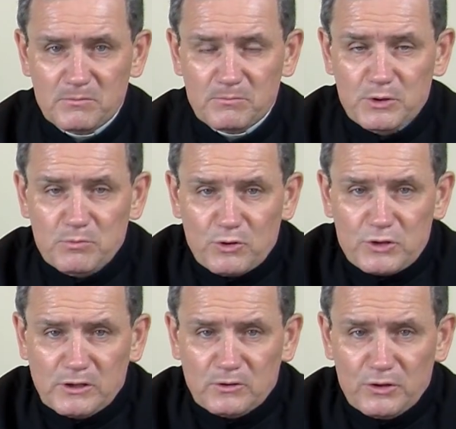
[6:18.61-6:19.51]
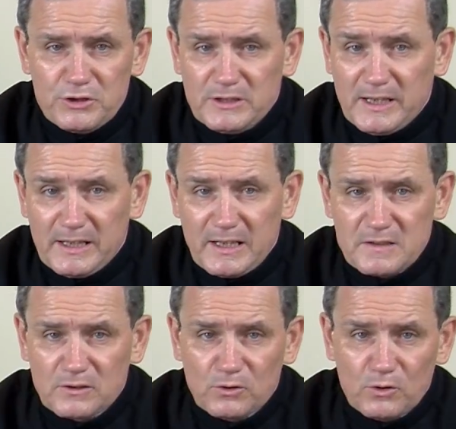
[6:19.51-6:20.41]
Być może ktoś teraz,
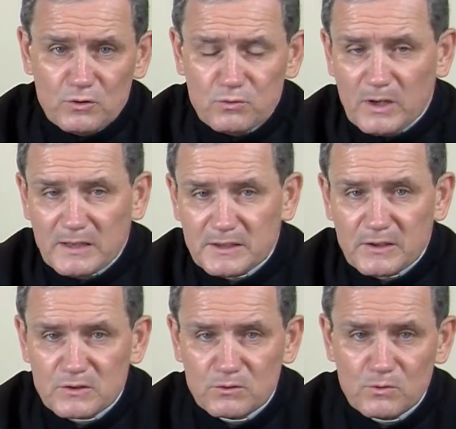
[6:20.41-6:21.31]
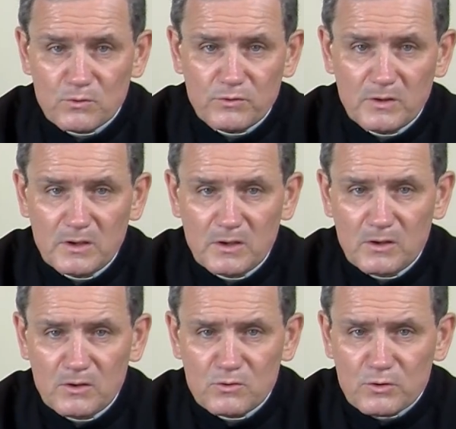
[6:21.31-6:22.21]
kto słucha tych słów,
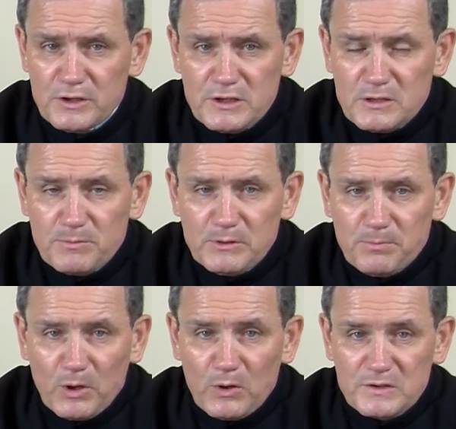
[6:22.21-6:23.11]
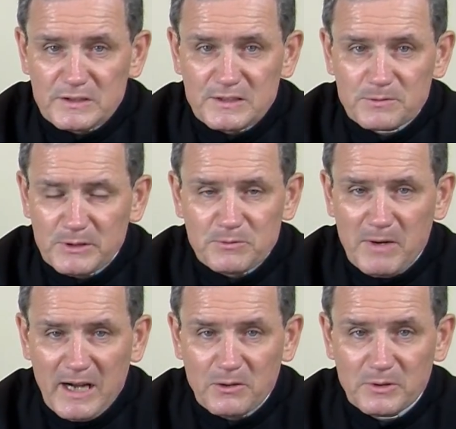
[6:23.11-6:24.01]
czuje się zbyt prosty, zbyt
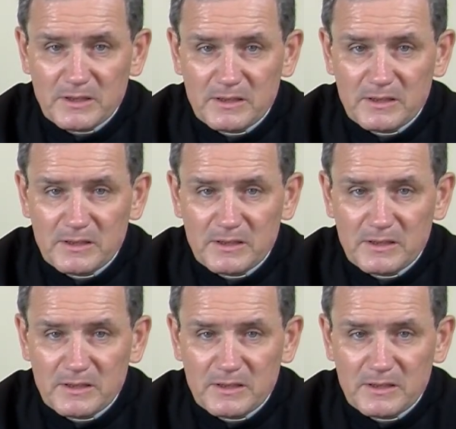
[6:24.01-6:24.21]
mały.